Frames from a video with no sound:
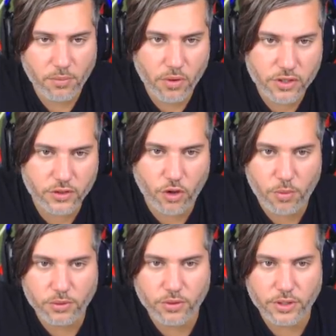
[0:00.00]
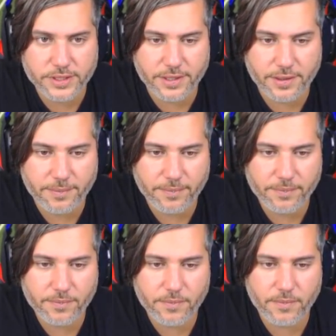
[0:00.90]
Borussia Dortmund'lu Götze.
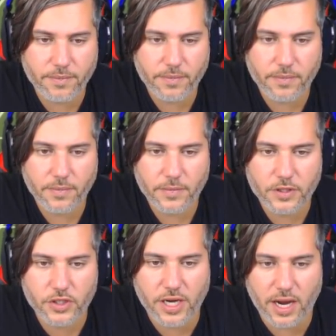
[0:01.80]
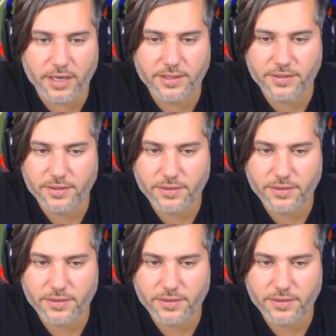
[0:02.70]
Çıkart.